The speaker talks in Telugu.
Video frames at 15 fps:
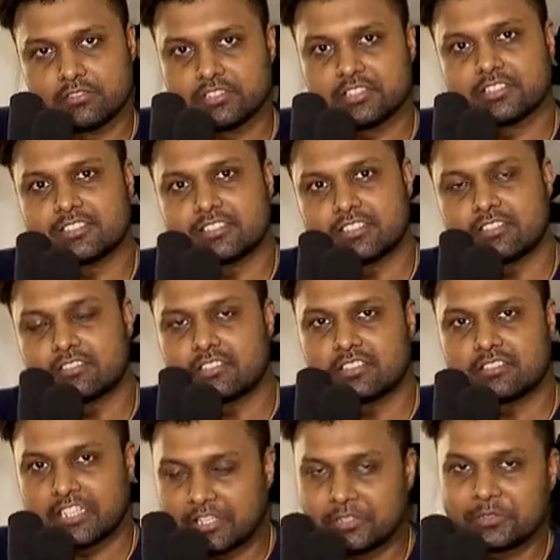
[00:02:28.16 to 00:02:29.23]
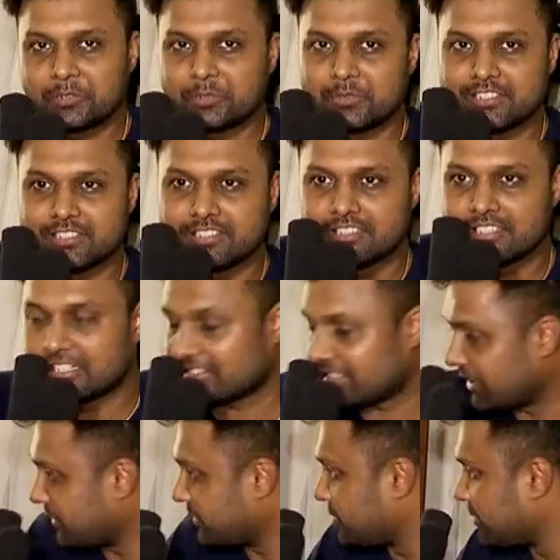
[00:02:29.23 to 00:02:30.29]
విషెస్ థ్యాంక్ యూ సో మచ్ అండ్
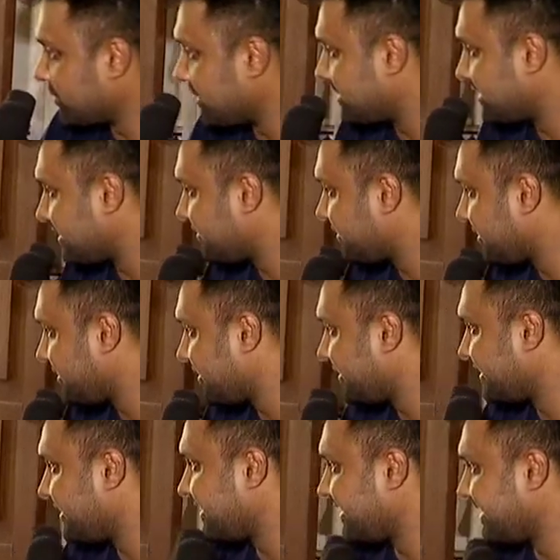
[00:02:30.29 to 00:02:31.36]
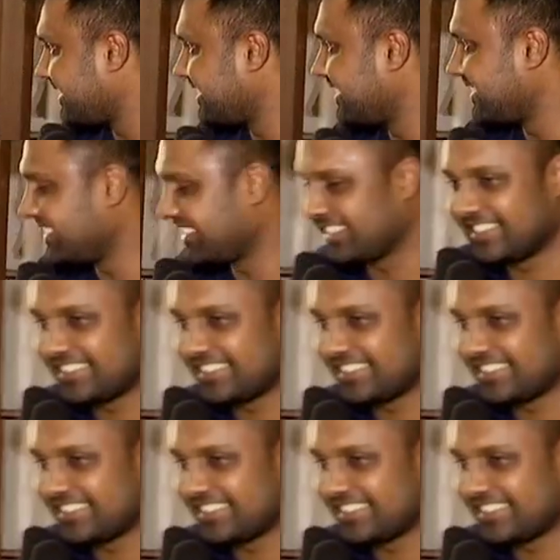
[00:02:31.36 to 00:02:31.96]
థ్యాంక్ యూ సో మచ్ సార్ ఫర్ దిస్